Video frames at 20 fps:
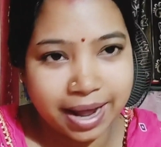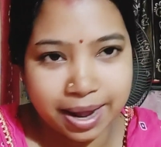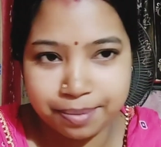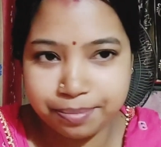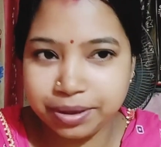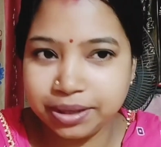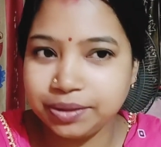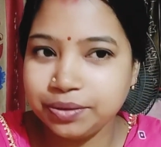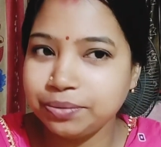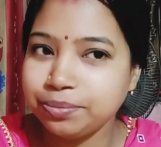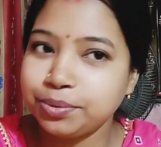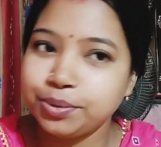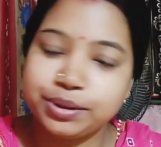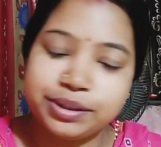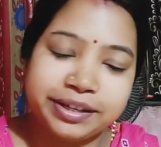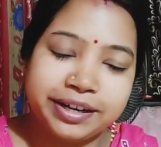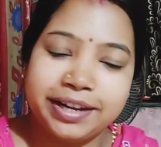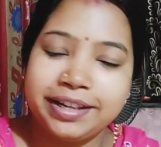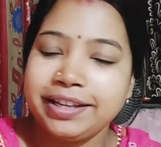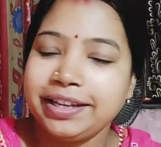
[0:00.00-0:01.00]
আমি তো
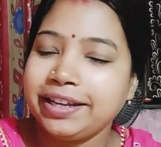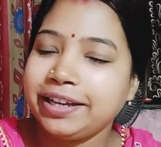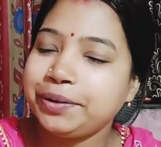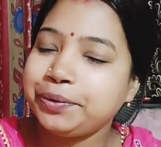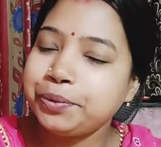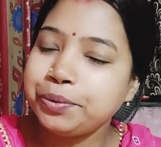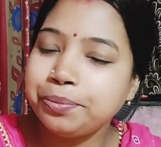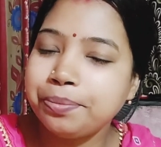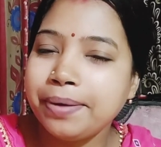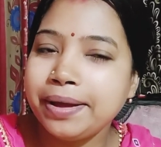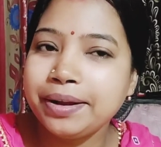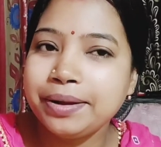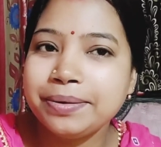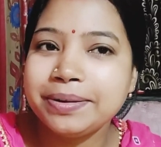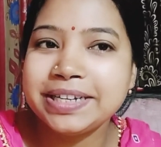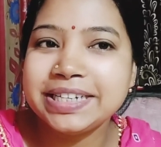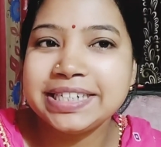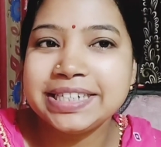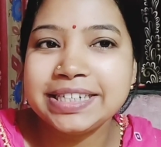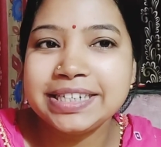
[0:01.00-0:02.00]
মন্দিরাদিকে খুব
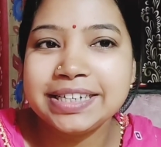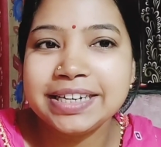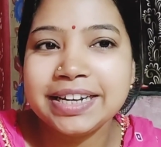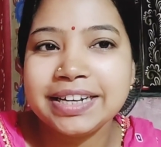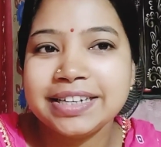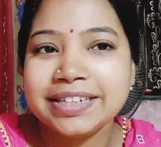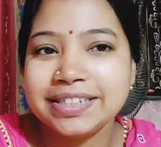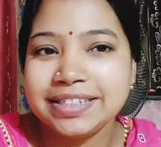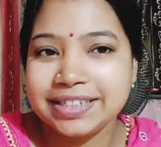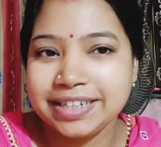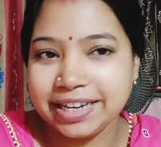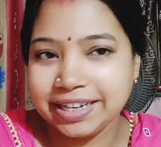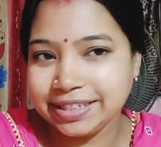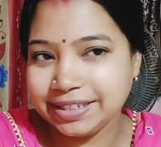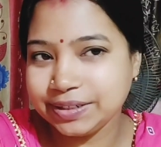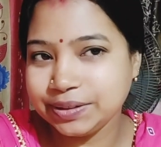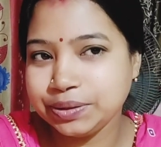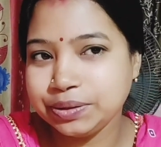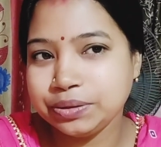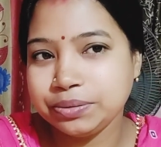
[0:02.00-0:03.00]
ভালোবাসি সেই
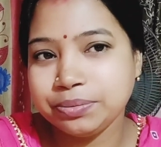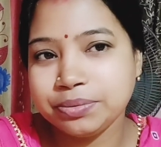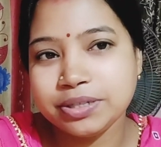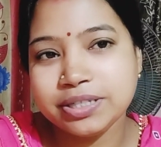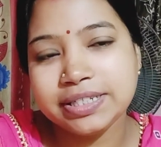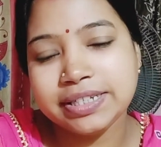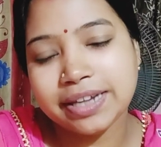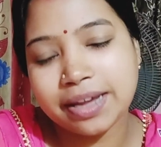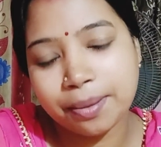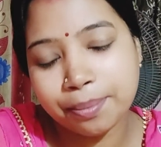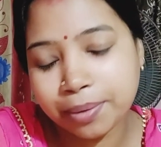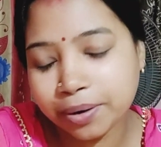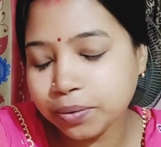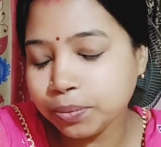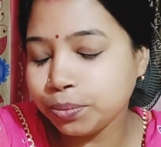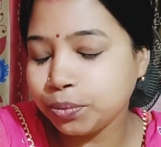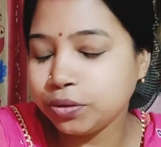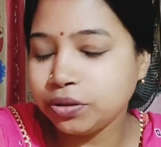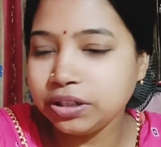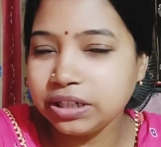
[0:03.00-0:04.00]
জন্য বলছি আমারও
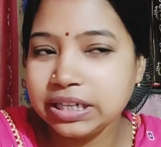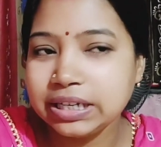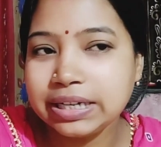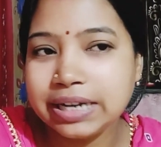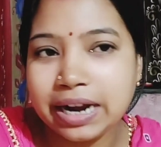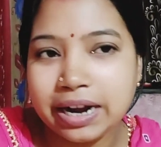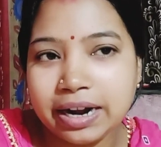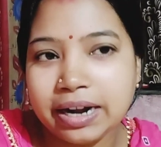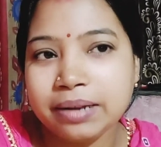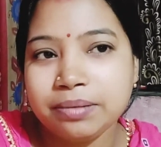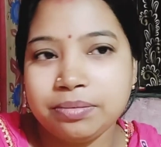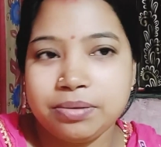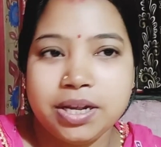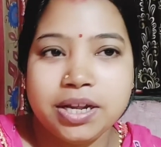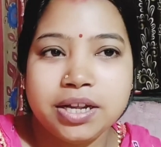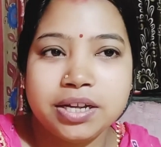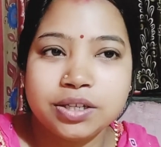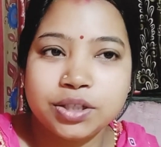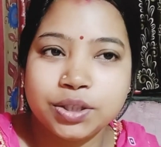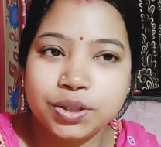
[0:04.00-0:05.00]
মনটা খারাপ
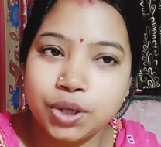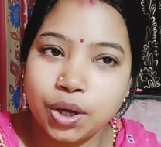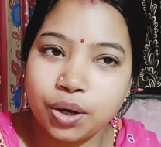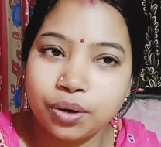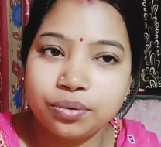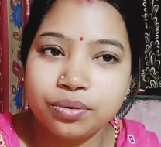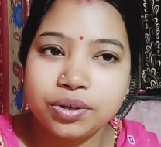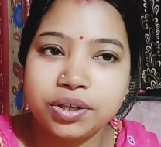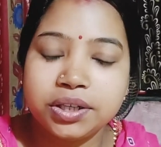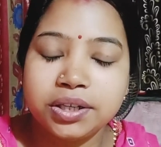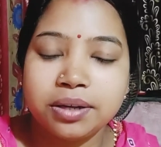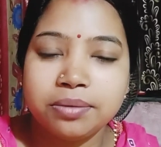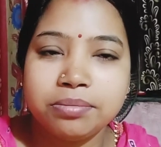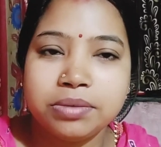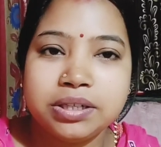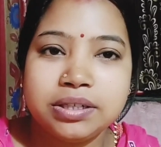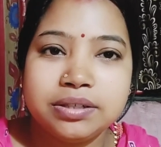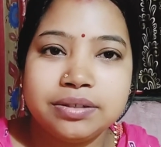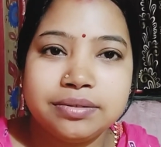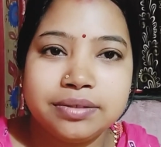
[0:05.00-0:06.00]
যখনই
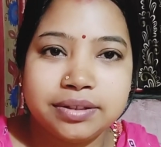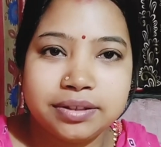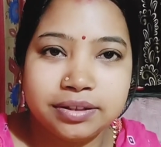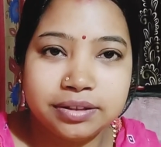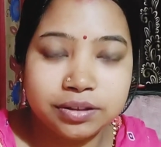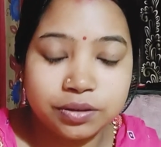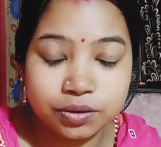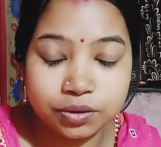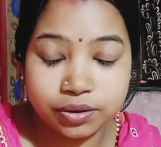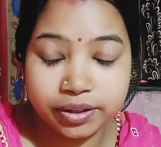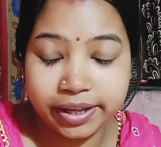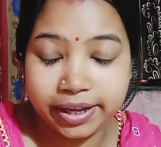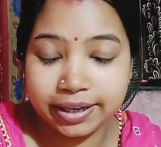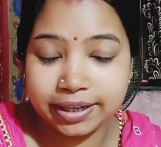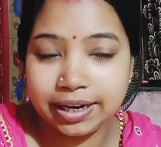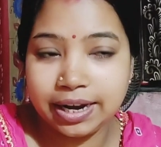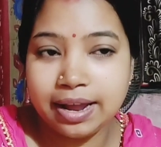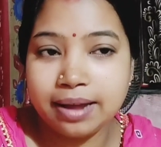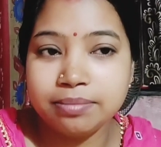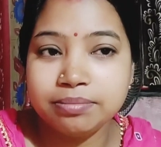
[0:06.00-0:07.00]
আমি
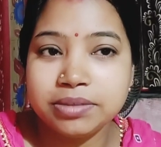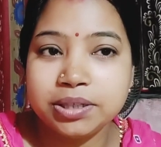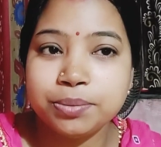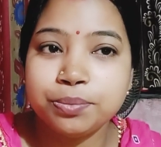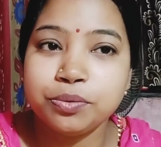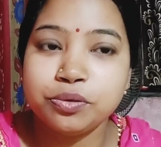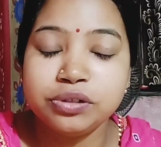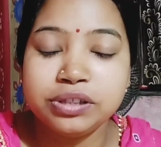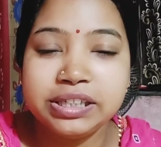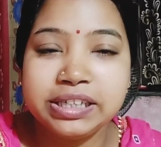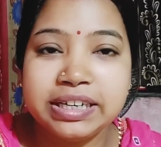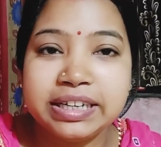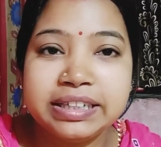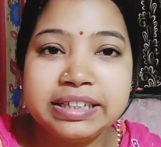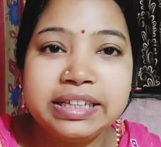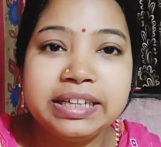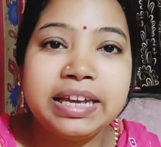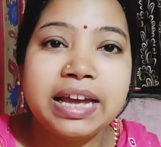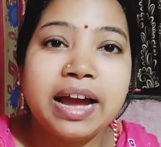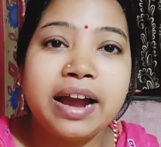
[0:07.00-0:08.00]
দেখলাম যে মন্দিরে
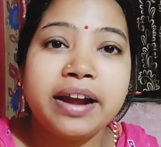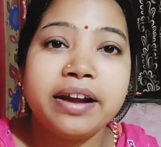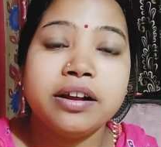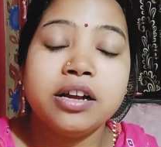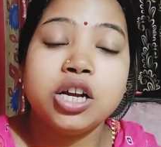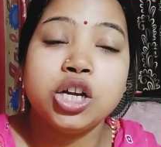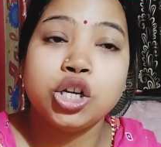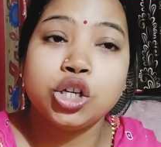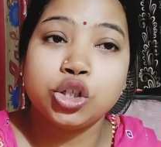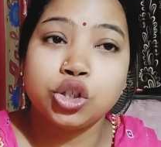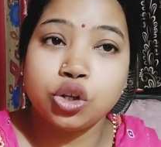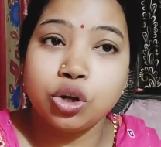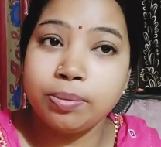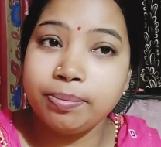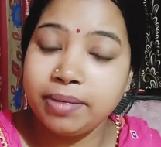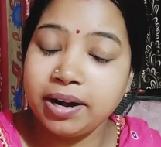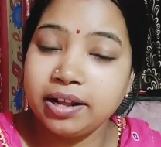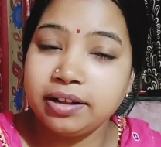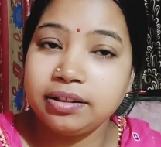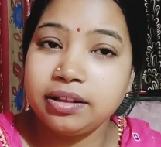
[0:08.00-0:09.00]
দিয়ে আর
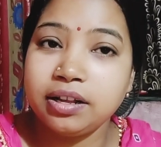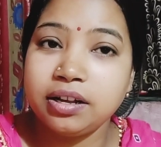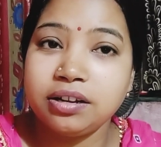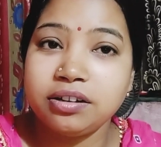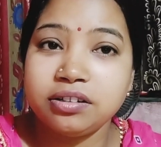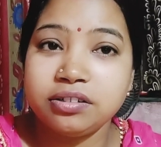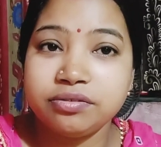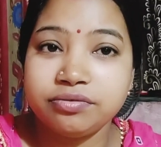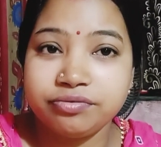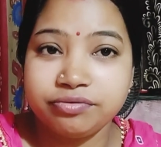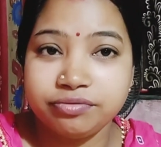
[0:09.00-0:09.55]
সোমনাথ আর